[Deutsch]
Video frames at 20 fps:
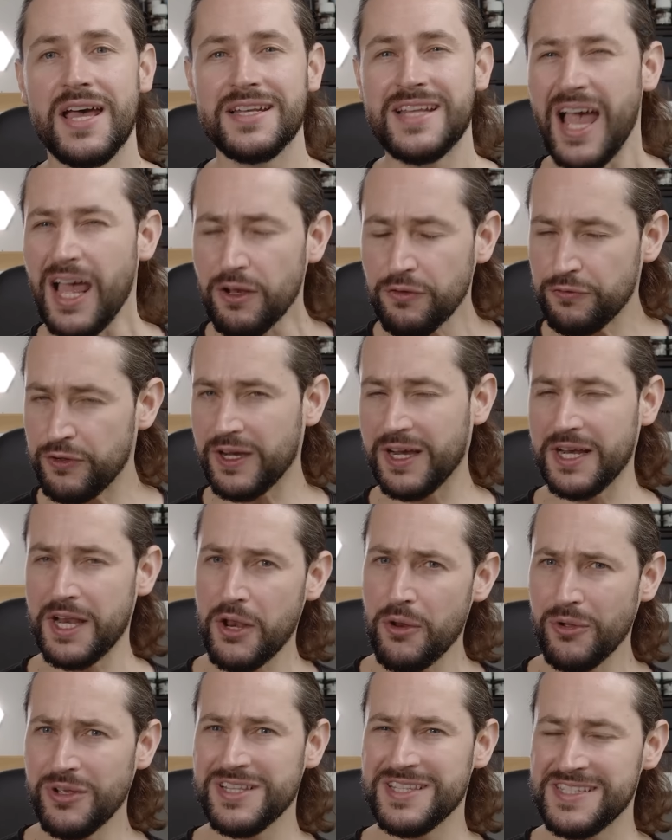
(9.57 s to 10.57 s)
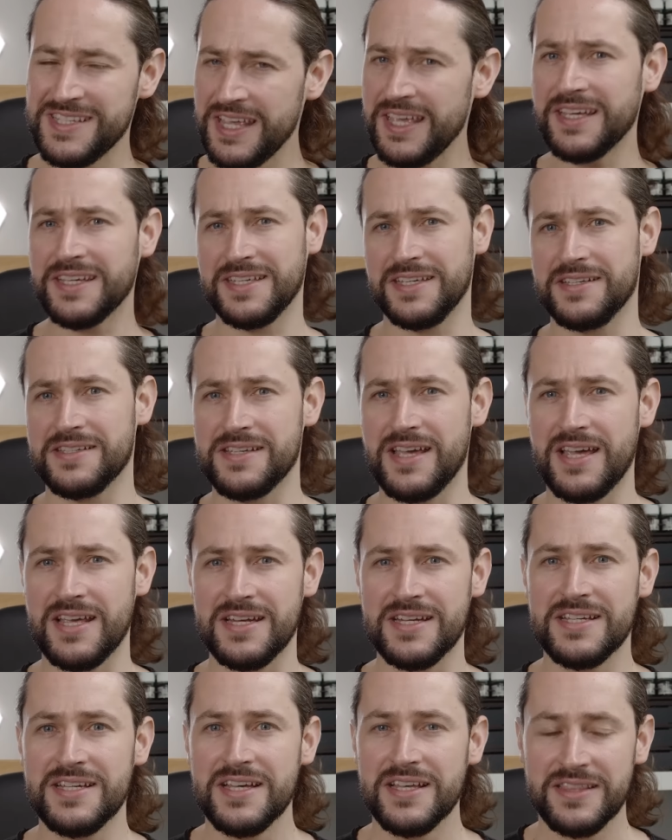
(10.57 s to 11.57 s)
der Anfang einer neuen Serie
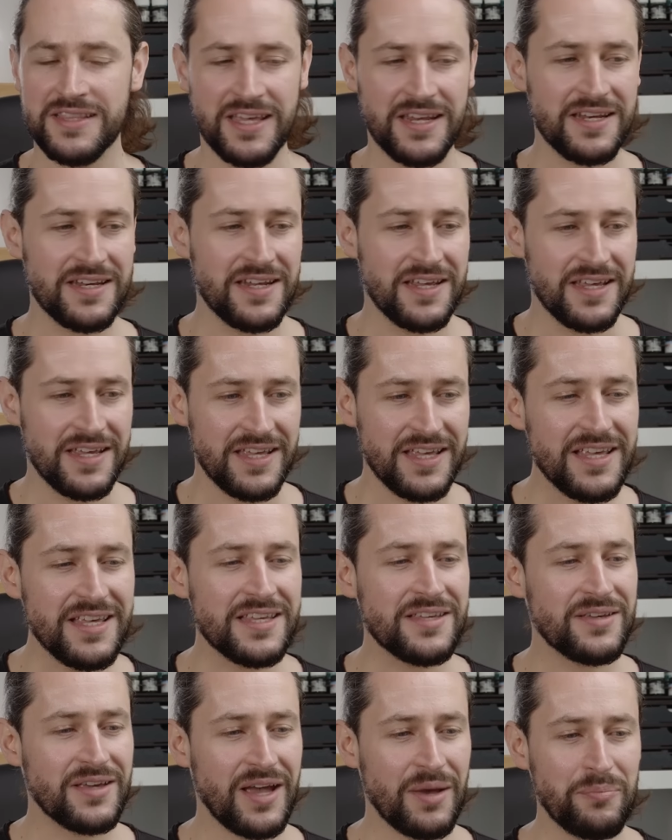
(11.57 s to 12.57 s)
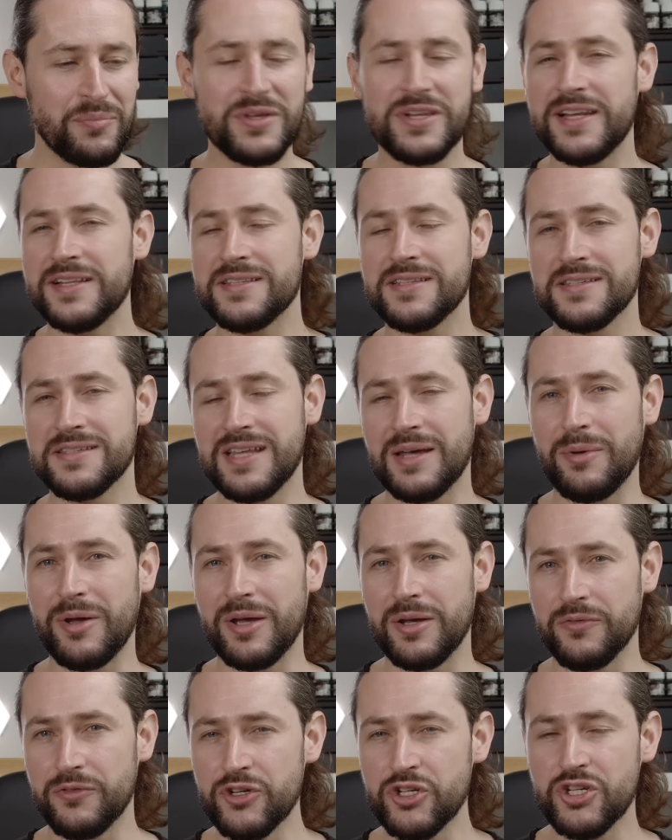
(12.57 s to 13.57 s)
sein, denn ich habe mich letztens dabei
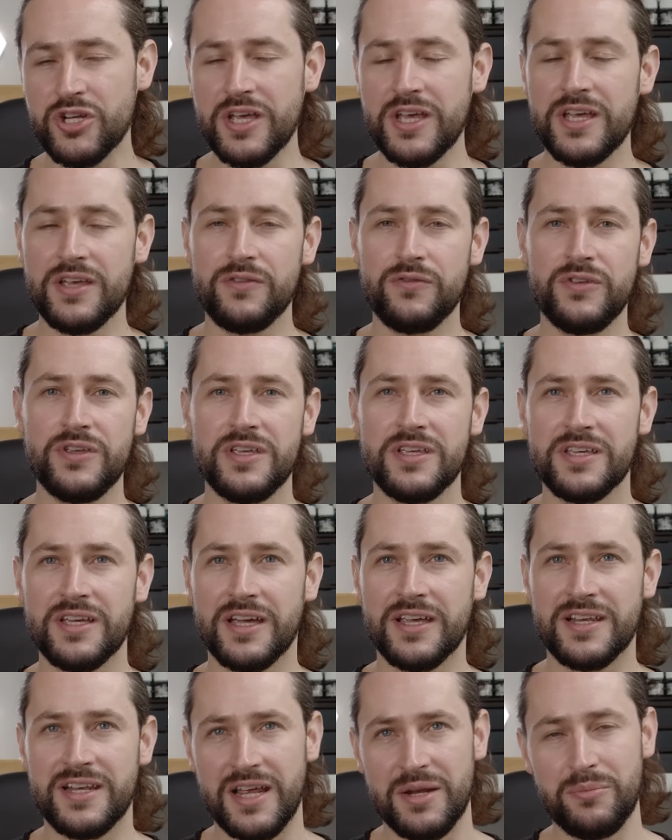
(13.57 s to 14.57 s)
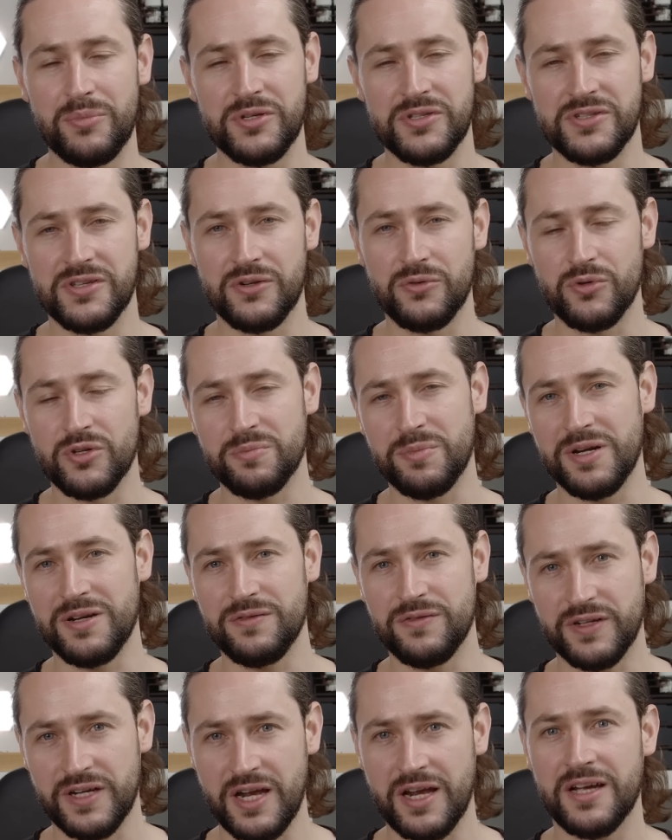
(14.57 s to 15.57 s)
erwischt, wie ich ein klein bisschen durch
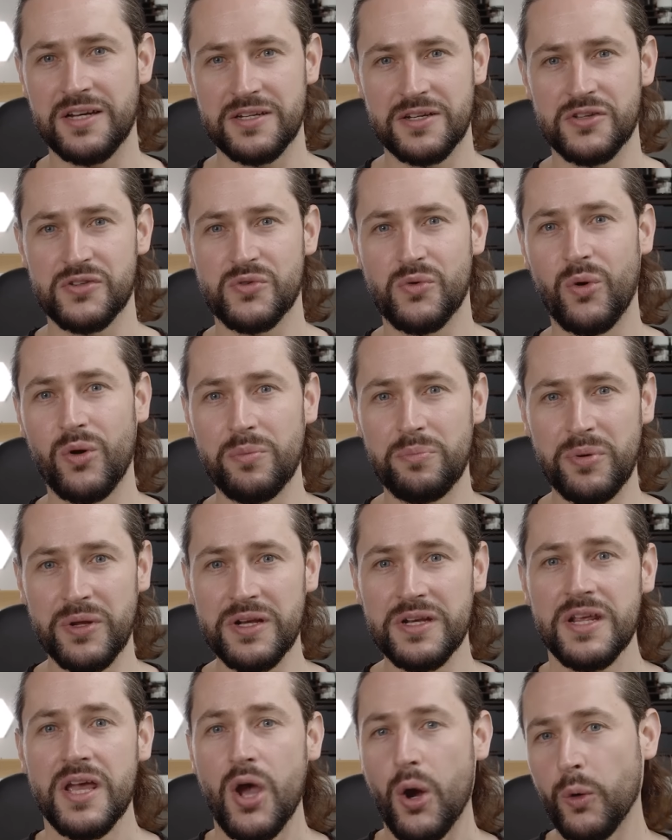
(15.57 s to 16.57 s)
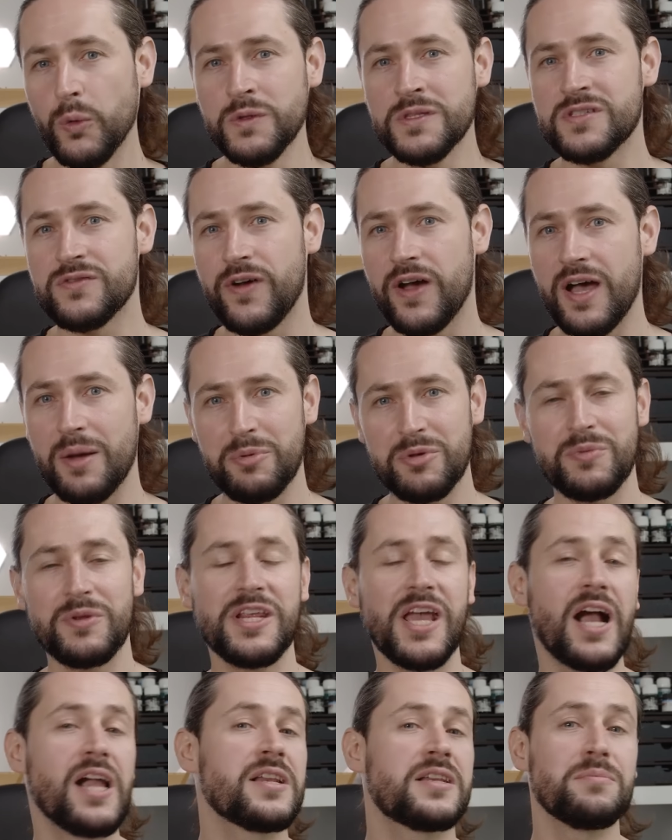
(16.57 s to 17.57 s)
meine Vergangenheit gescrollt bin. Und zwar habe ich mir
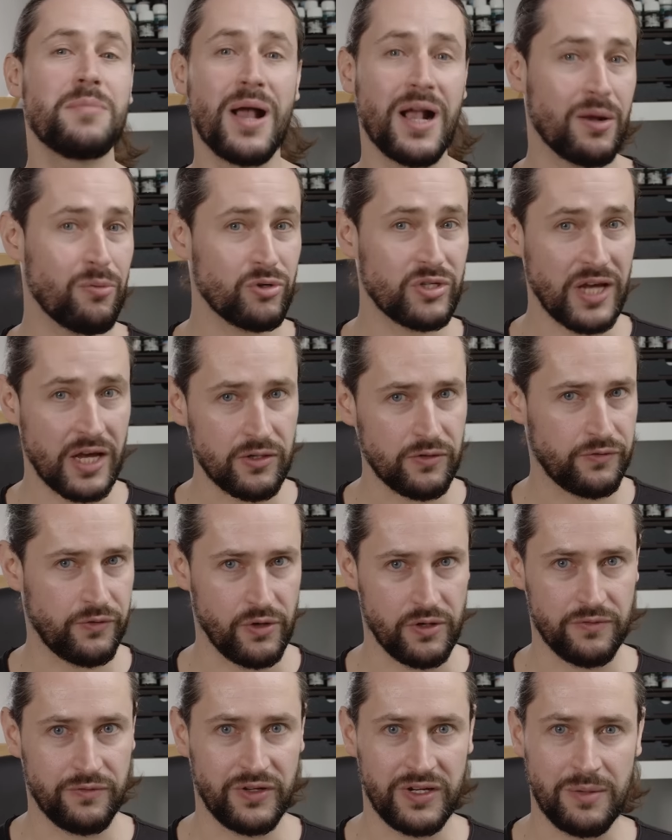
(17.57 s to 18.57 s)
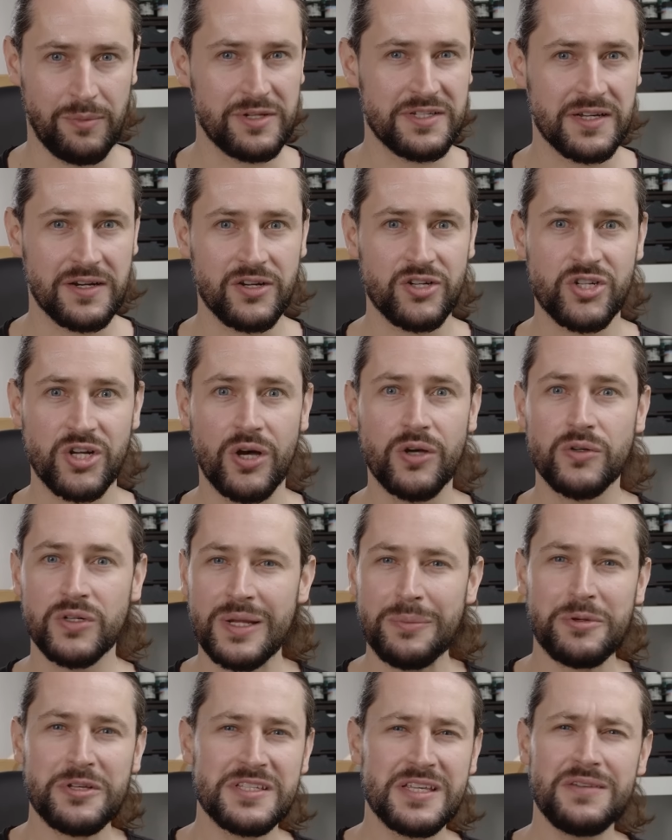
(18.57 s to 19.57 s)
die alten Magabotato-Folgen von damals angeschaut
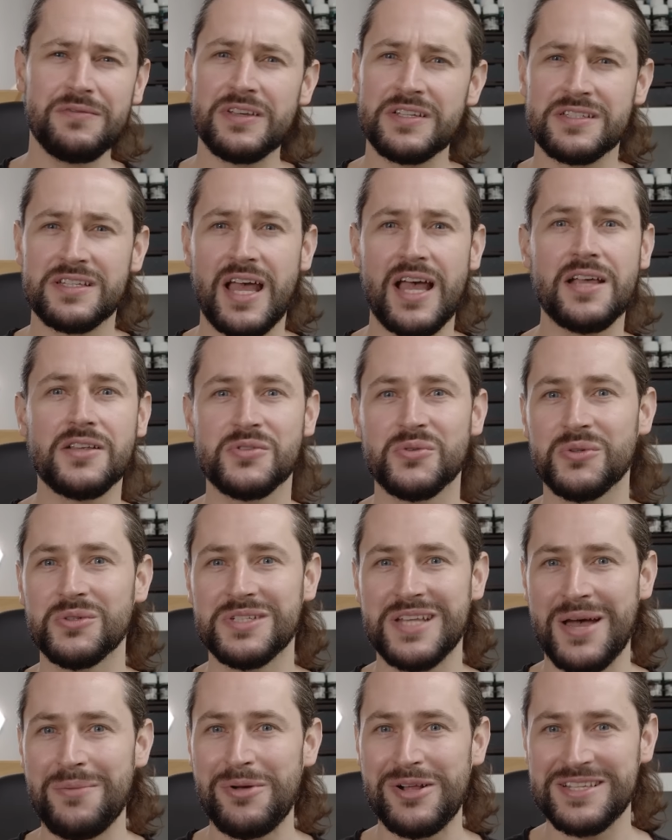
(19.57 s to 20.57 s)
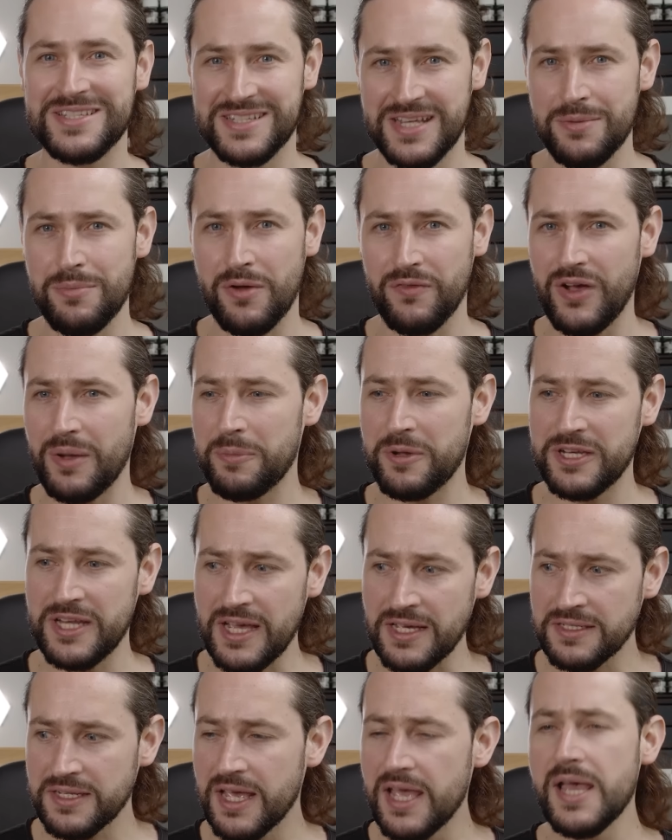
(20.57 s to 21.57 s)
und habe gesehen, was da so damals Thema war. Hab
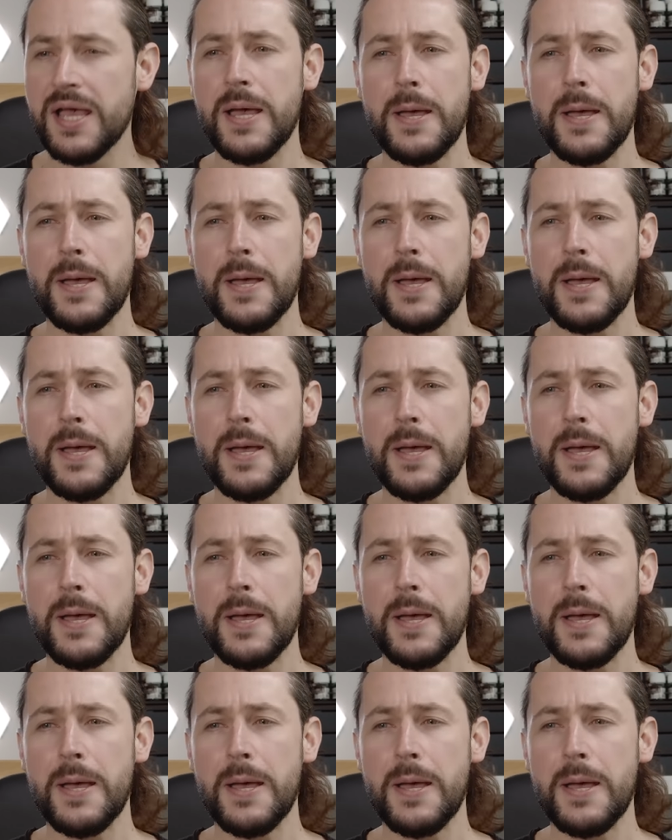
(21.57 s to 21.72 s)
gedacht,